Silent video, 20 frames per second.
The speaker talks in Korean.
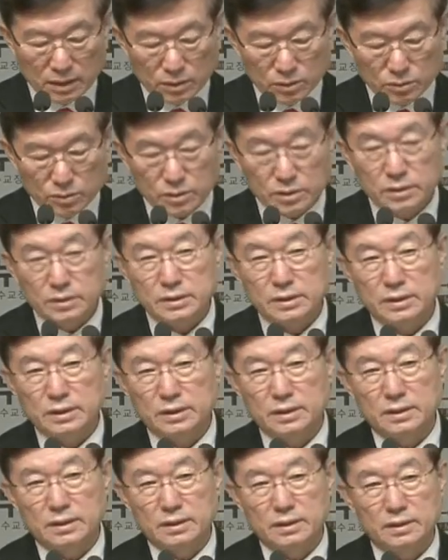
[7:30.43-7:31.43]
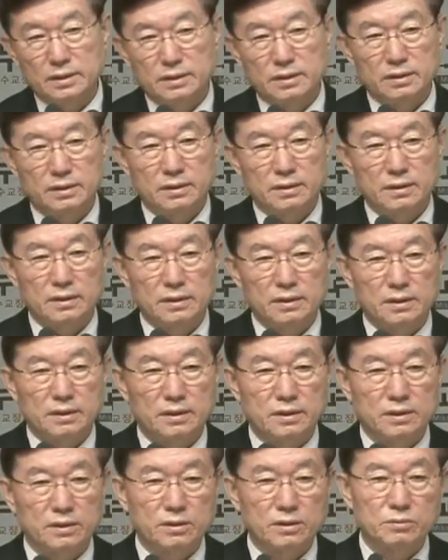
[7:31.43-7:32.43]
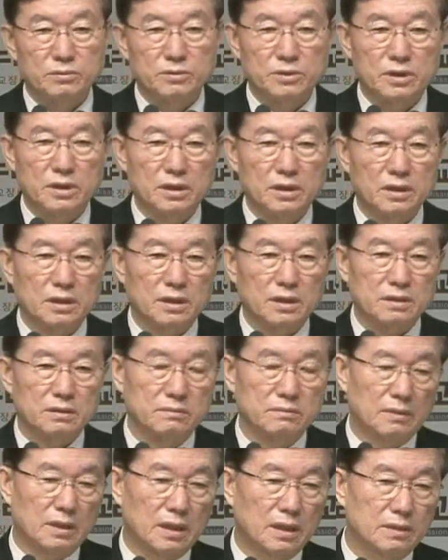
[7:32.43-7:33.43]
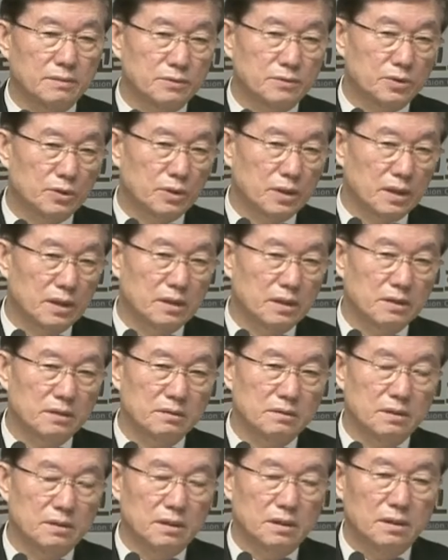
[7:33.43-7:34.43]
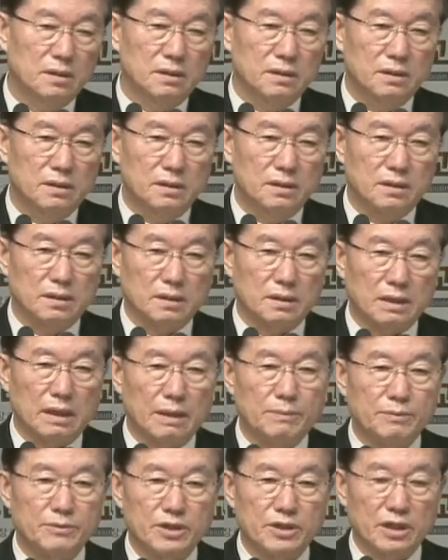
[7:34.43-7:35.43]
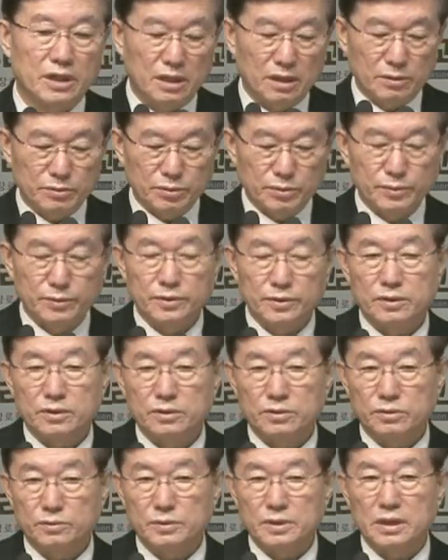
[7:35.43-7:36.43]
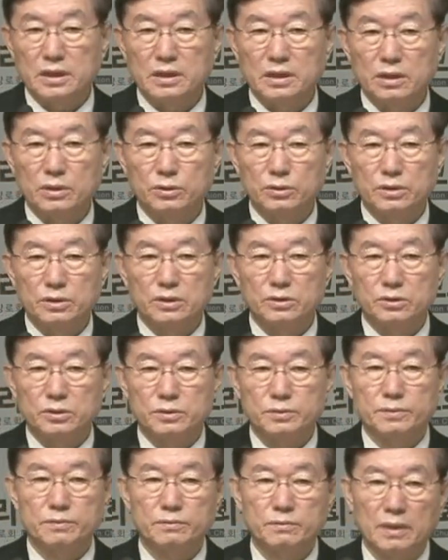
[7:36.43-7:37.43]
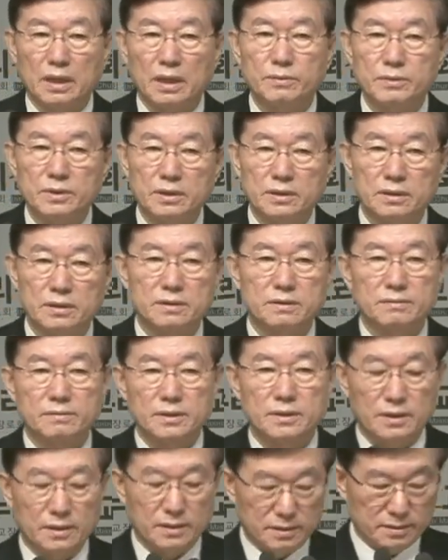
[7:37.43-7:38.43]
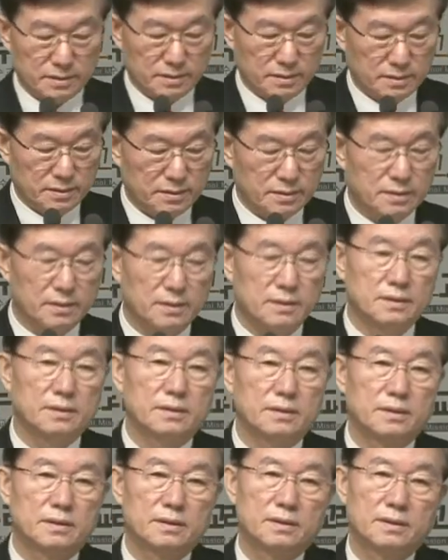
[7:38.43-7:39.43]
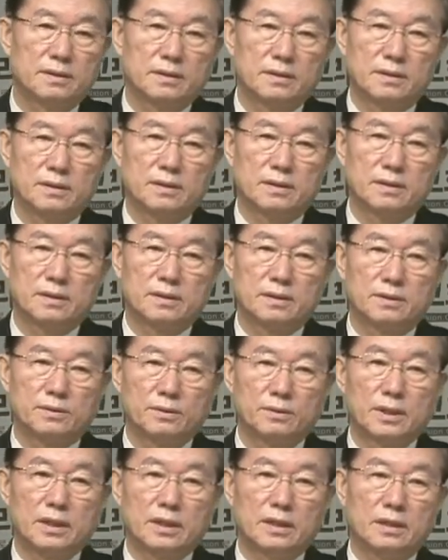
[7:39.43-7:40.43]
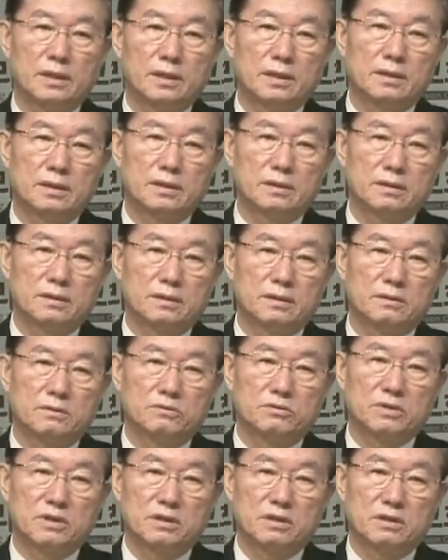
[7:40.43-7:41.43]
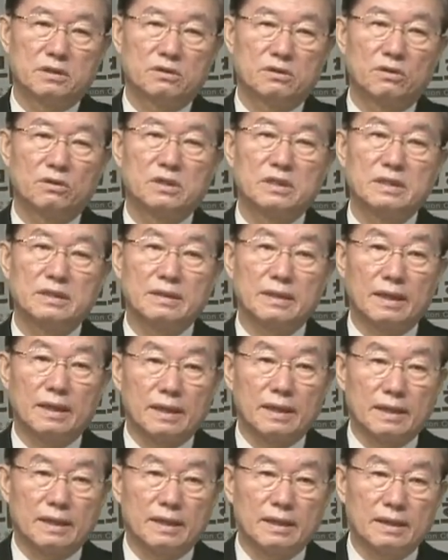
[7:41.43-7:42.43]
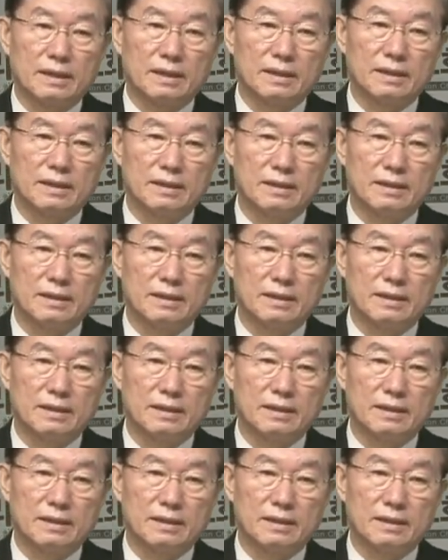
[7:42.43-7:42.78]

오늘은 이제 여러분들의 마음 속에 감사해야 할 부분들을 좀 일깨워 드리고 싶은 마음이 있습니다. 어, 왜 우리는 여기 있나?